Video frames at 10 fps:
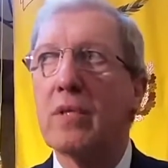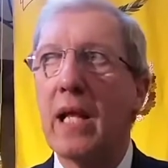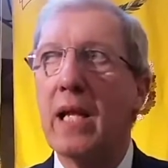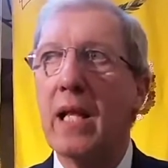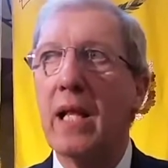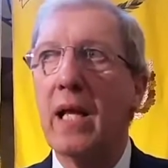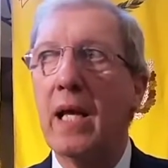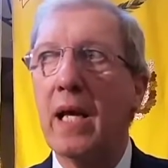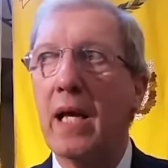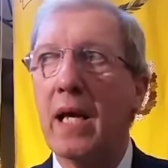
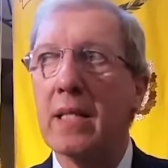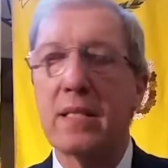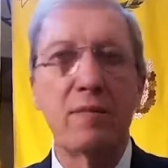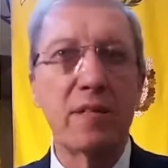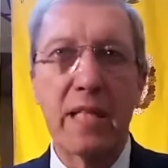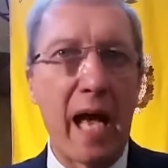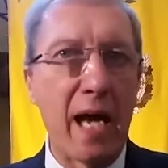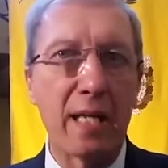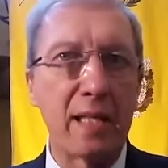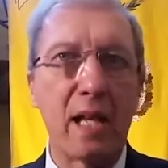nelle
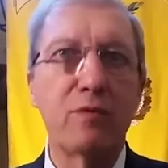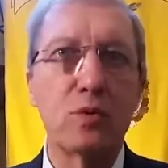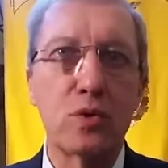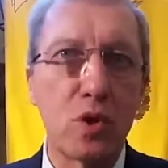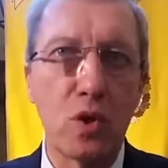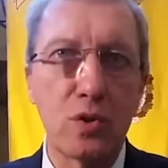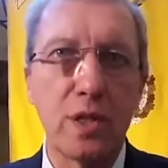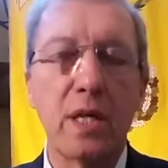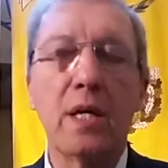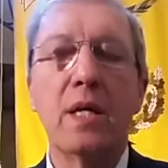attività e nelle
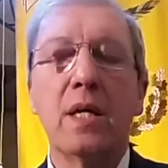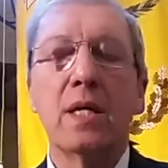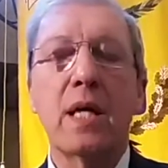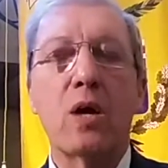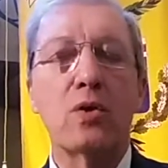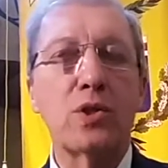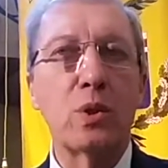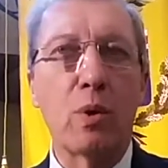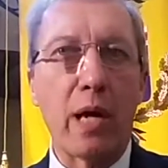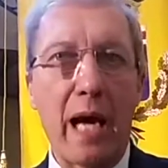funzioni che
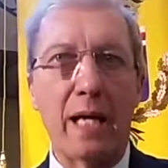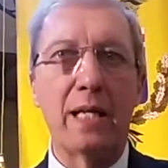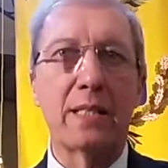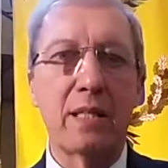continuerà